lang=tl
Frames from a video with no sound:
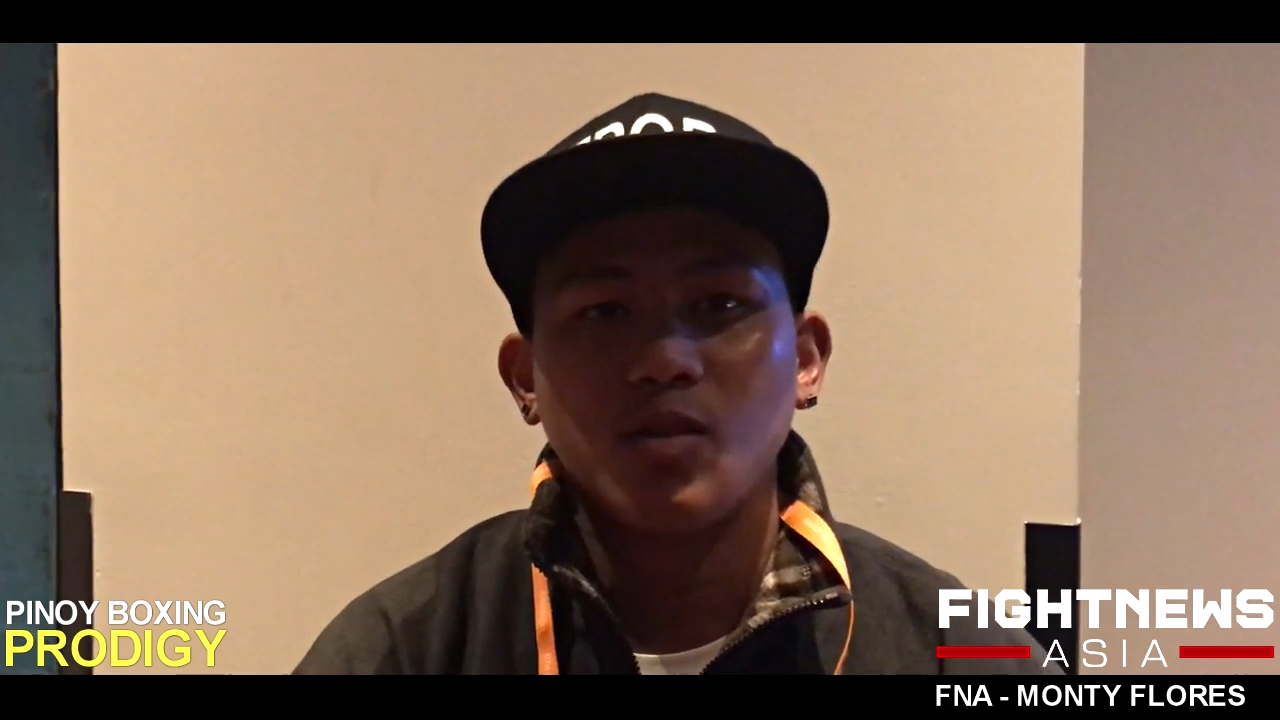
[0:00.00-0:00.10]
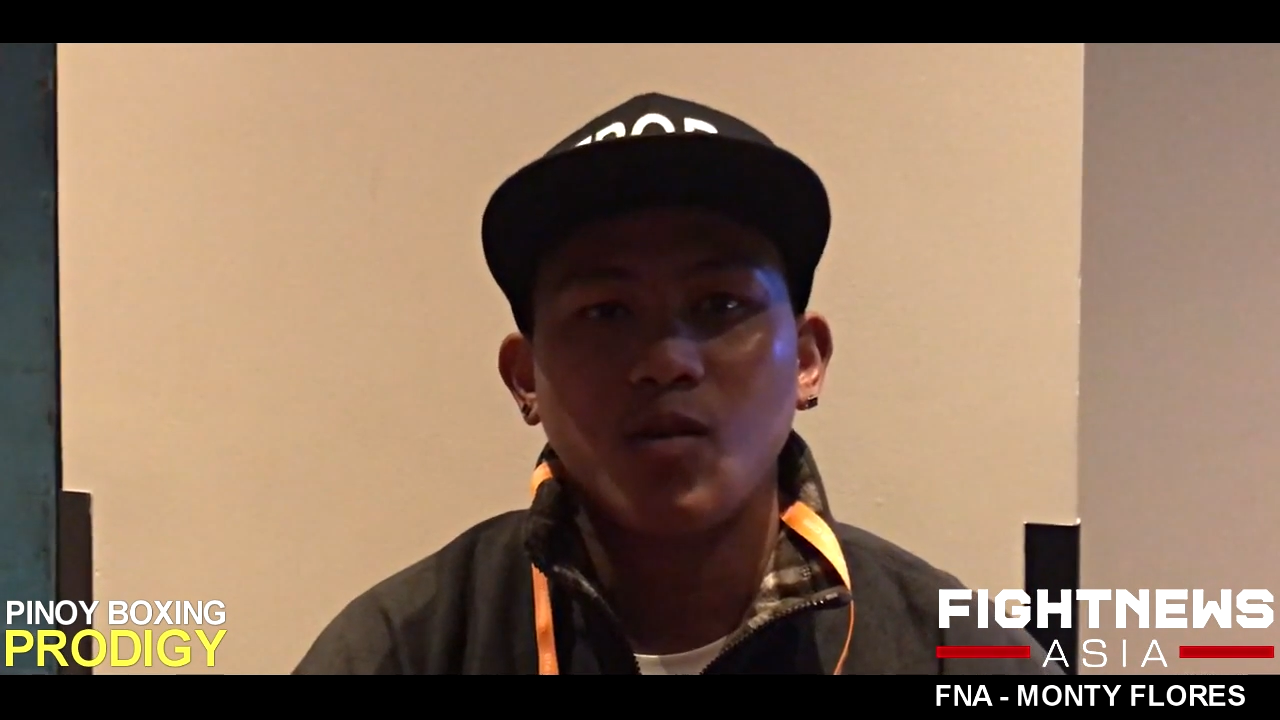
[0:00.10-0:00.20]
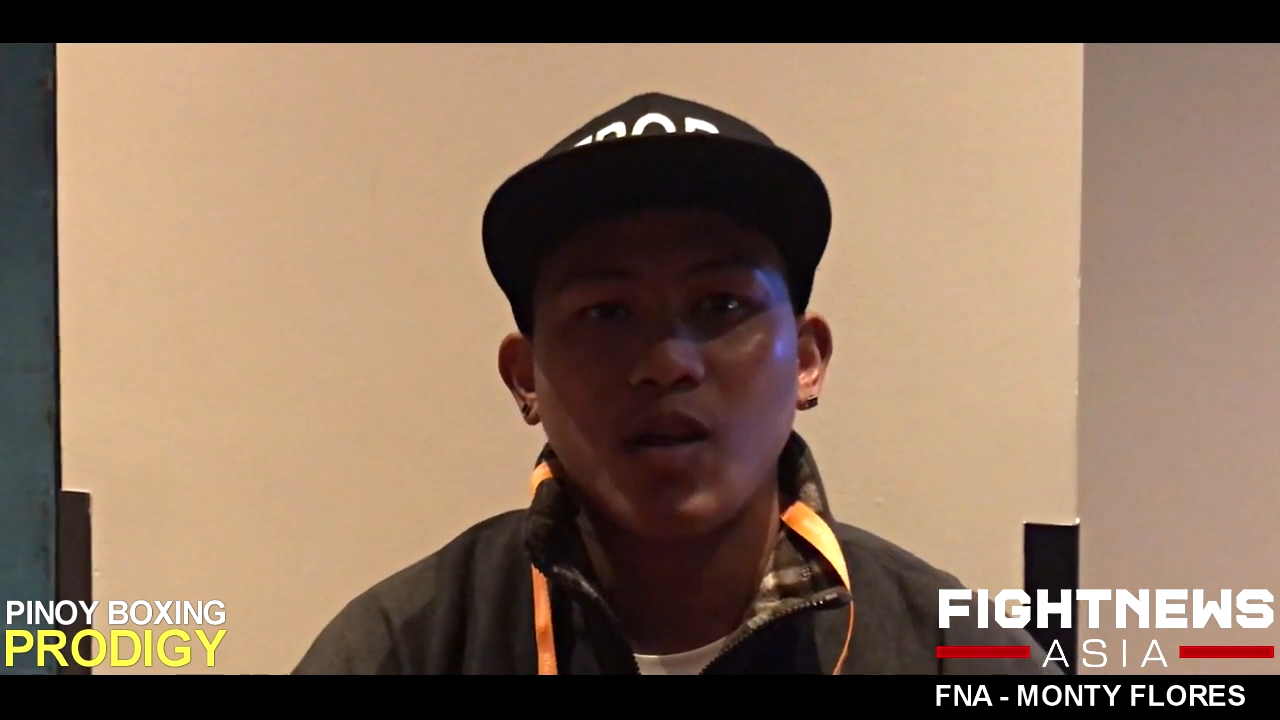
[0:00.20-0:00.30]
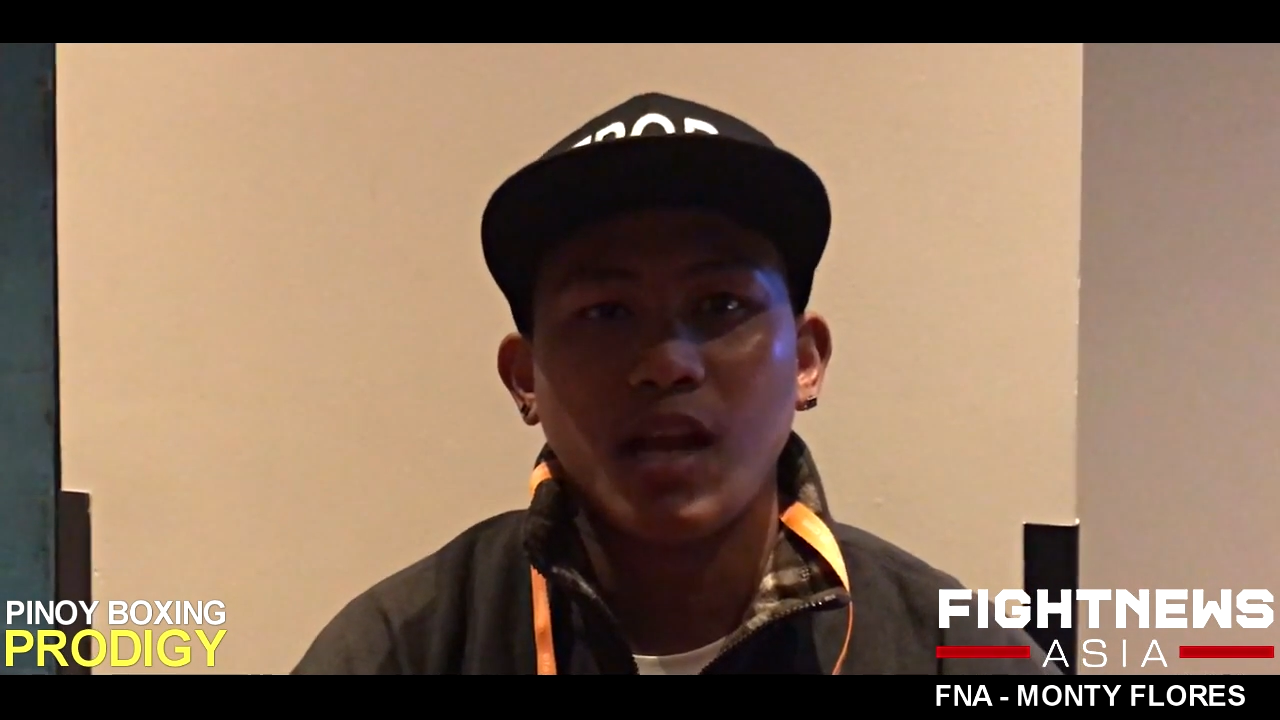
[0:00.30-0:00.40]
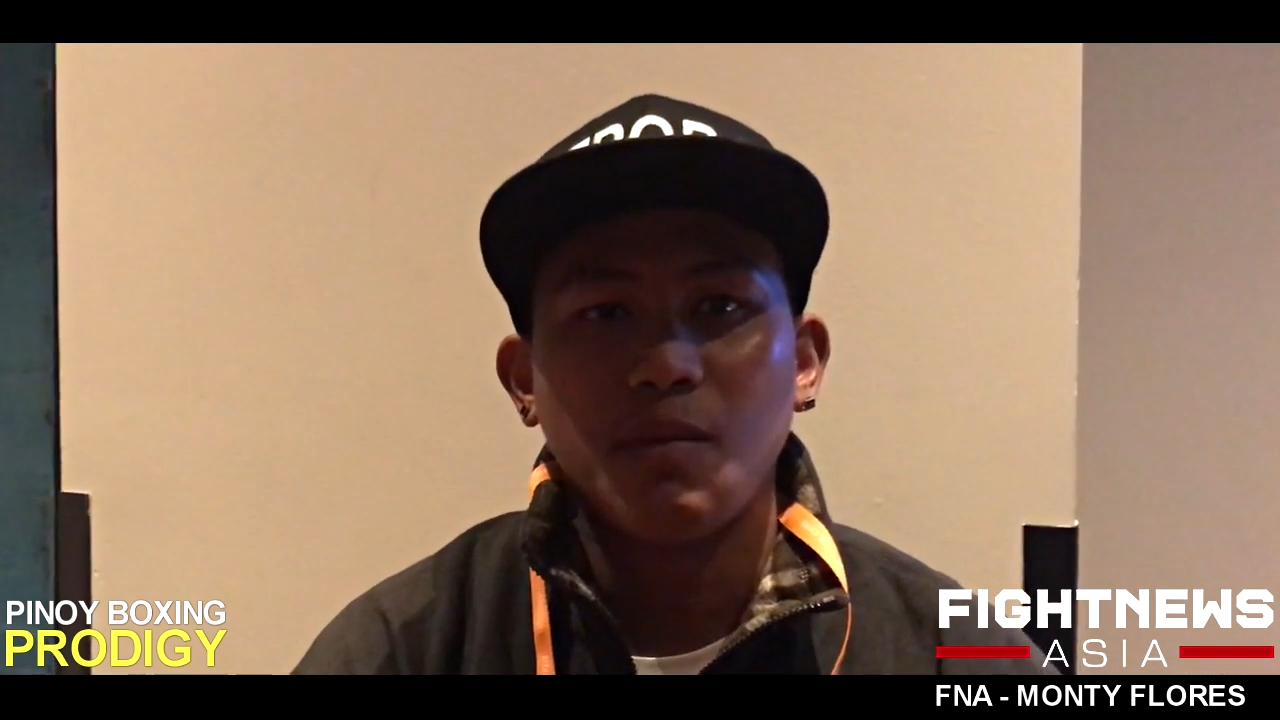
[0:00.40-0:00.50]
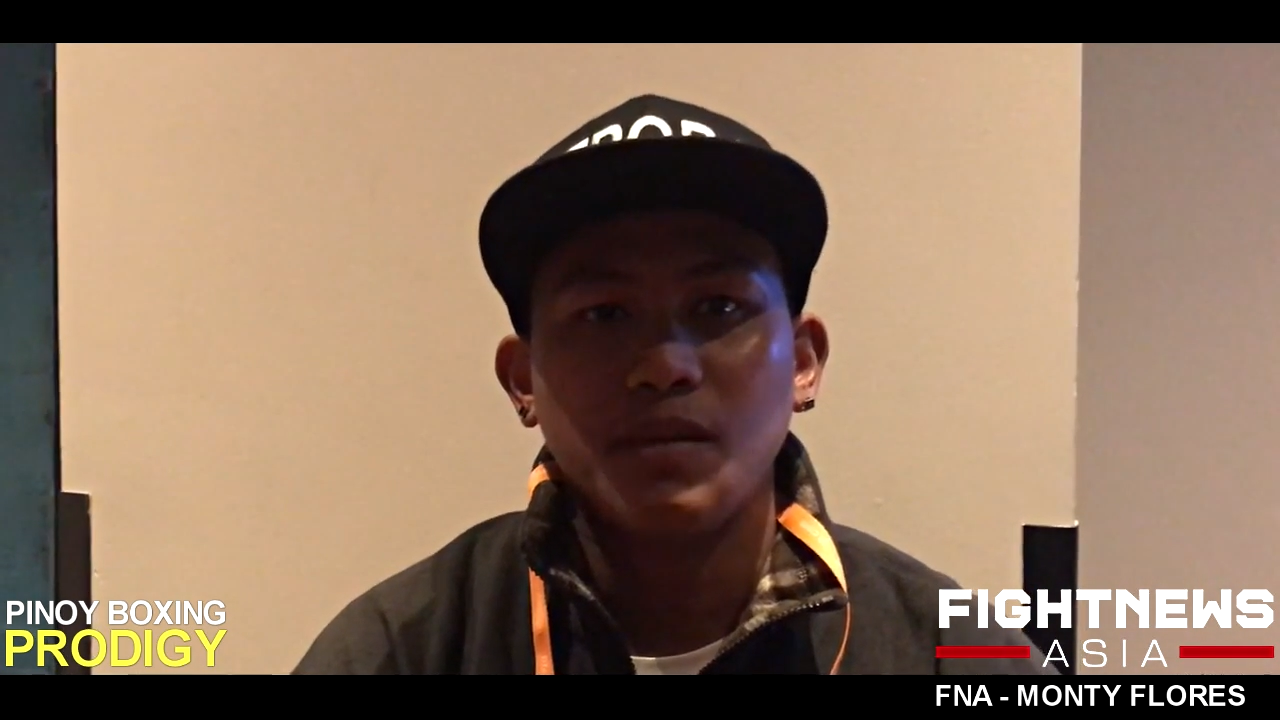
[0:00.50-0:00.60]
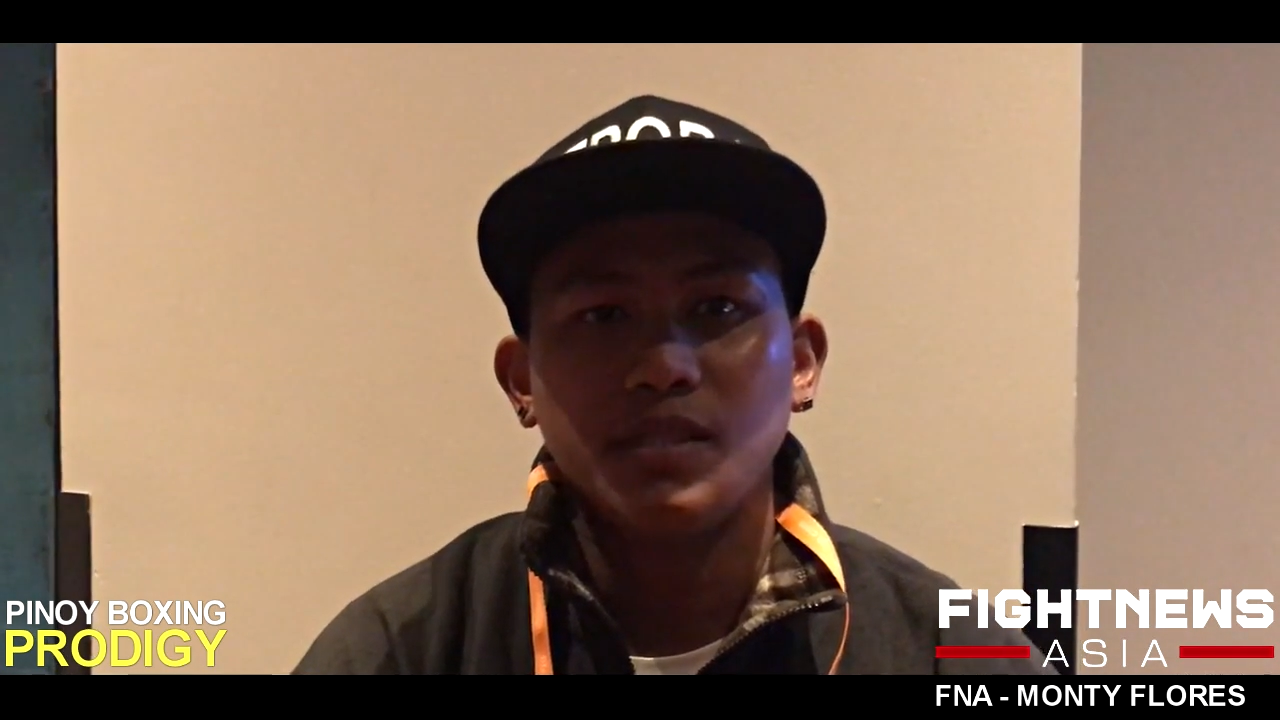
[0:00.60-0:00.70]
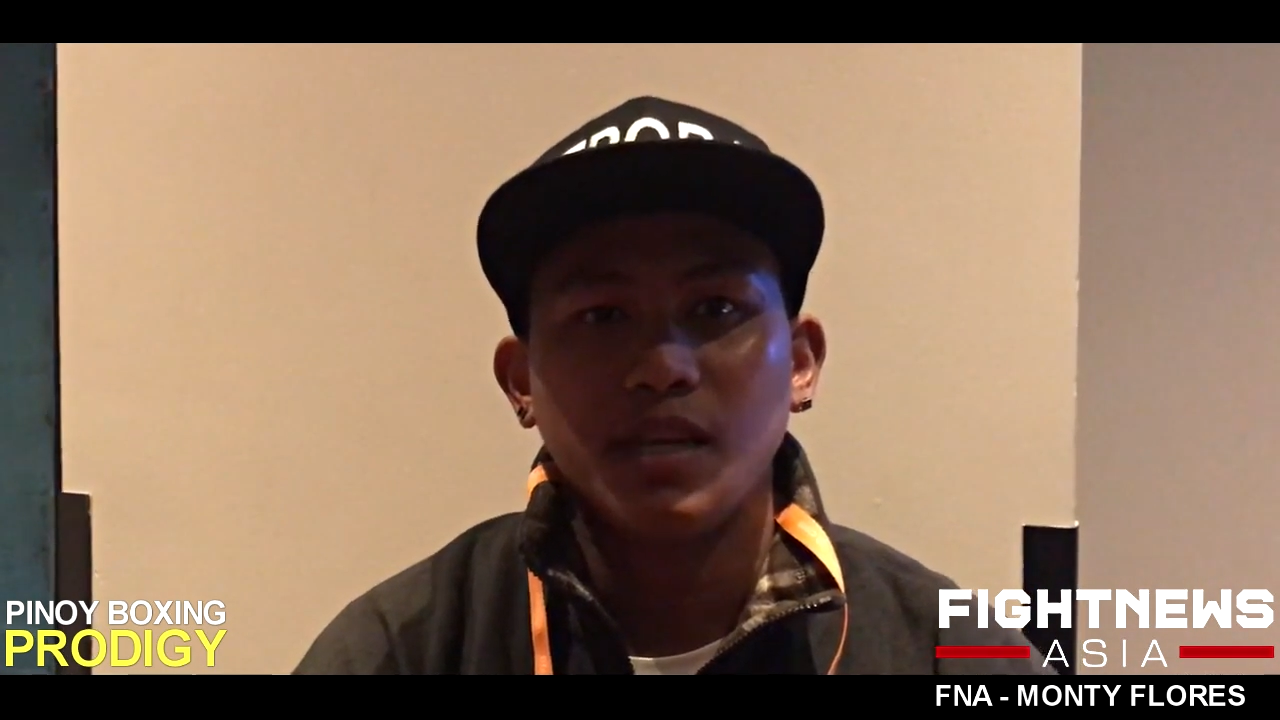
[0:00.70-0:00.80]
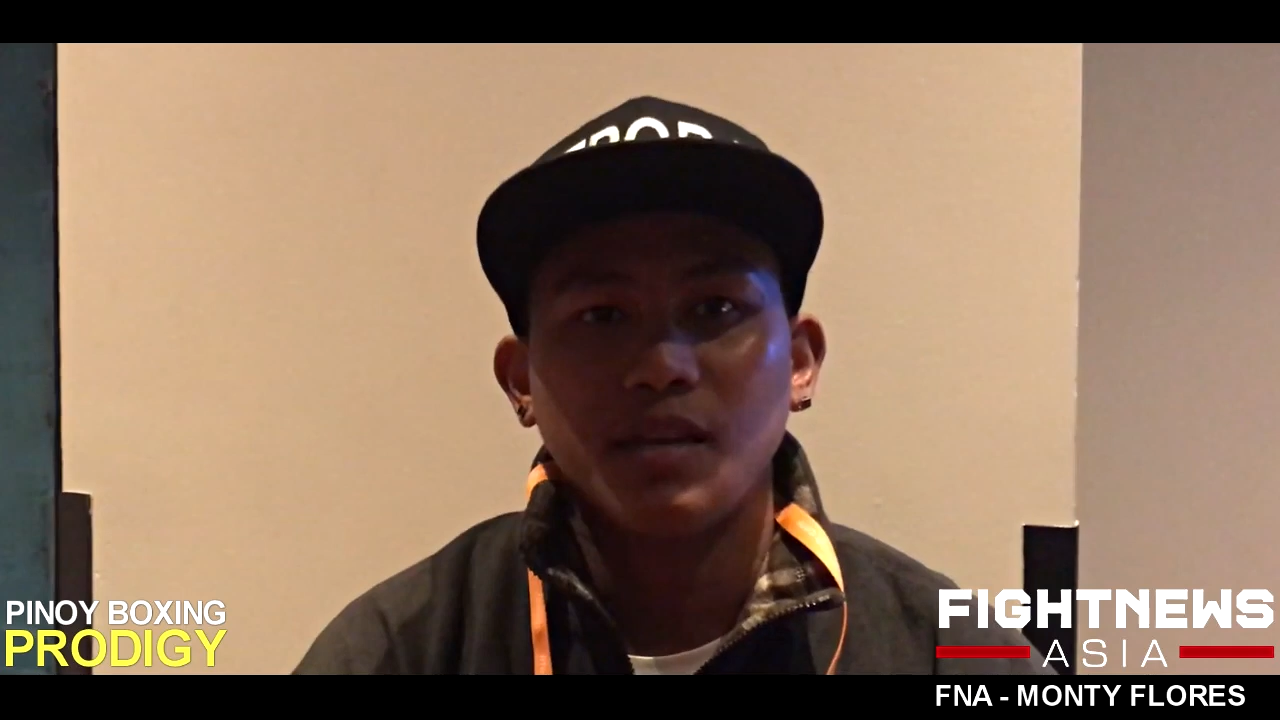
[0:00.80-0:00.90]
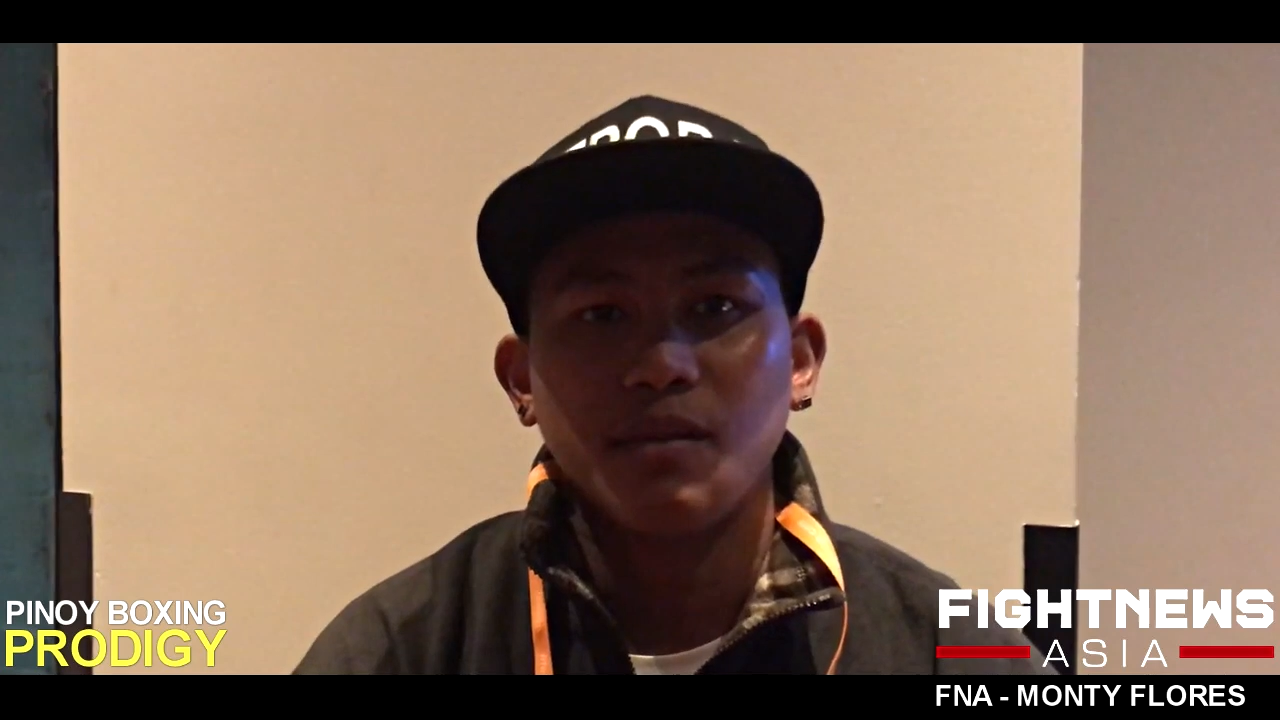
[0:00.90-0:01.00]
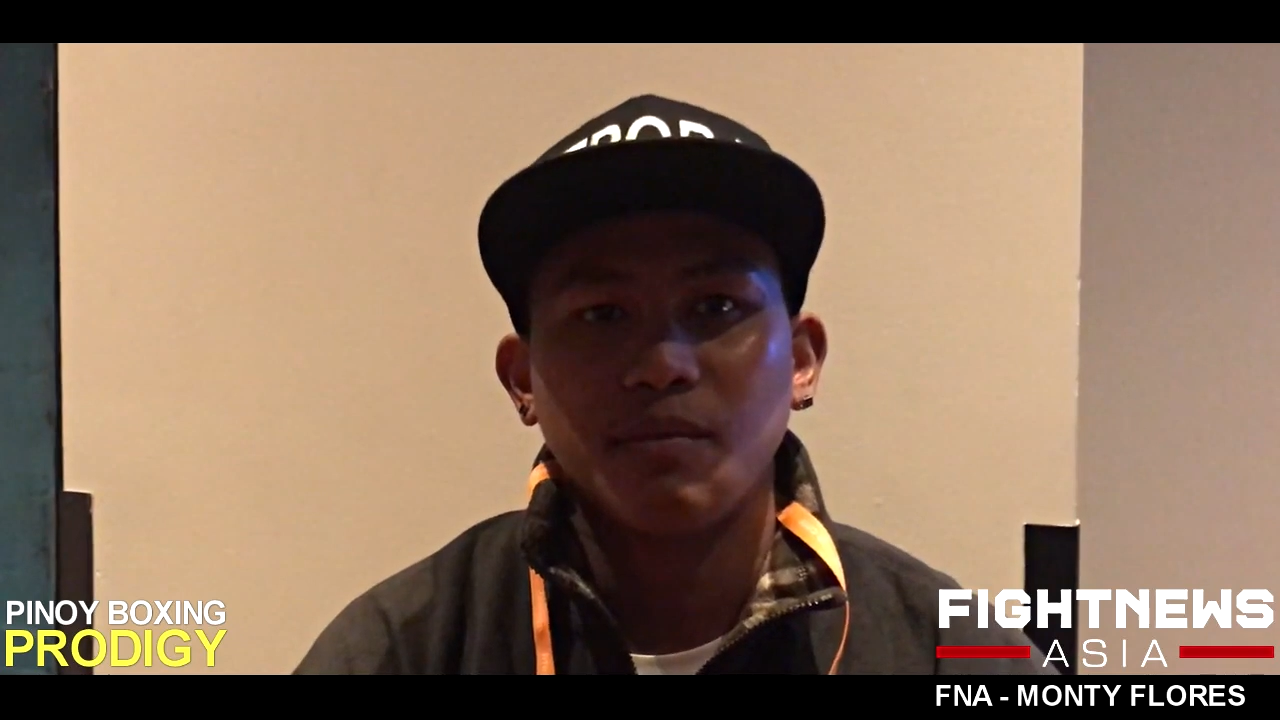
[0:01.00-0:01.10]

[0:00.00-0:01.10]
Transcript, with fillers: yung kalaban sir